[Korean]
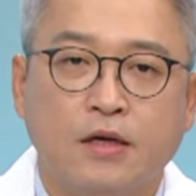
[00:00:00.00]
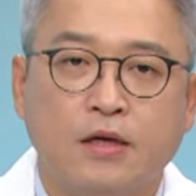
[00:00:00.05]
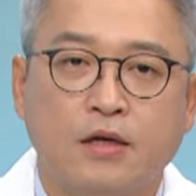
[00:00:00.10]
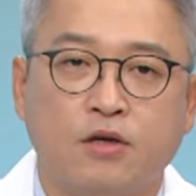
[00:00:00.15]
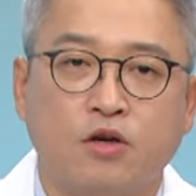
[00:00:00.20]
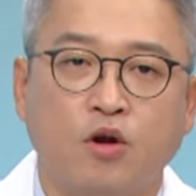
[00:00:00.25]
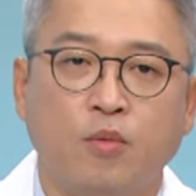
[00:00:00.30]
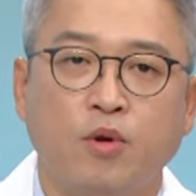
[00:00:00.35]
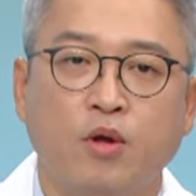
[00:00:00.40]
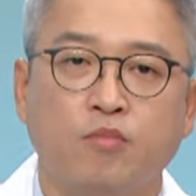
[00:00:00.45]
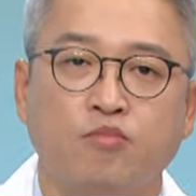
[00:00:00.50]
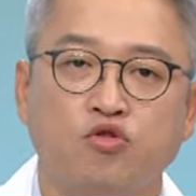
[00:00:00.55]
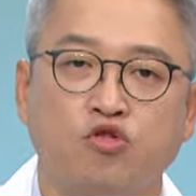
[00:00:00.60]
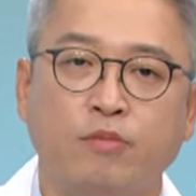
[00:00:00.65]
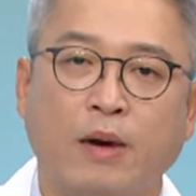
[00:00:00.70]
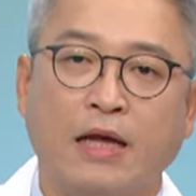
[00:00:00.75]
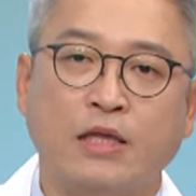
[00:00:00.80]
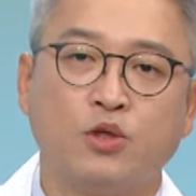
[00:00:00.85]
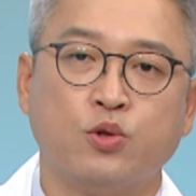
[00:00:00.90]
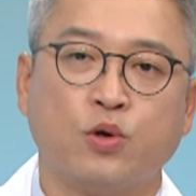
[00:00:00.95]
그러면 무릎
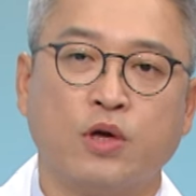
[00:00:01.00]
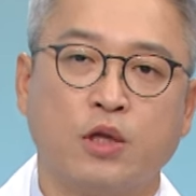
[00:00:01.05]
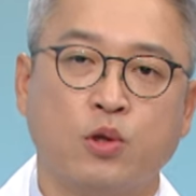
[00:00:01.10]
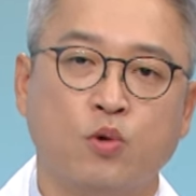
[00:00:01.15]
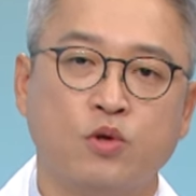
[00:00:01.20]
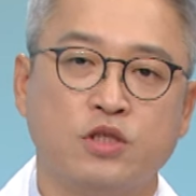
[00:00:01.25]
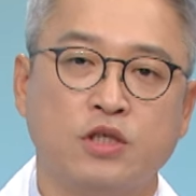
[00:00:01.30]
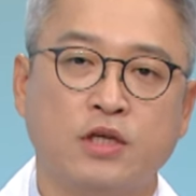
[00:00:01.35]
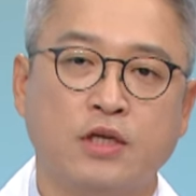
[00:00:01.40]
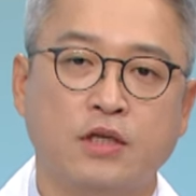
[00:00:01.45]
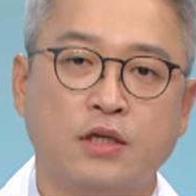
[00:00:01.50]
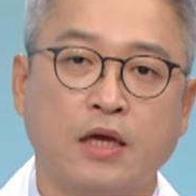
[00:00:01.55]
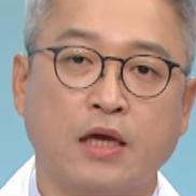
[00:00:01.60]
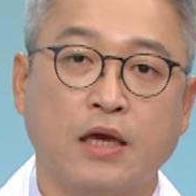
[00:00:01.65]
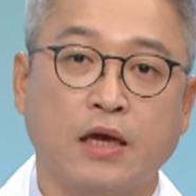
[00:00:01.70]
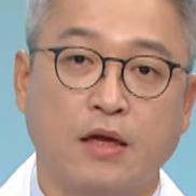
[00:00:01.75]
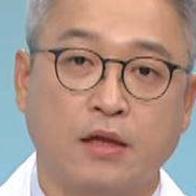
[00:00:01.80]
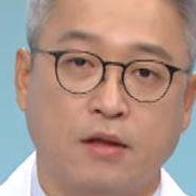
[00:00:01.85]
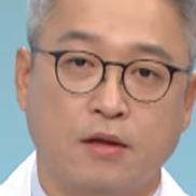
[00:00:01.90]
안쪽이 통증이 생기.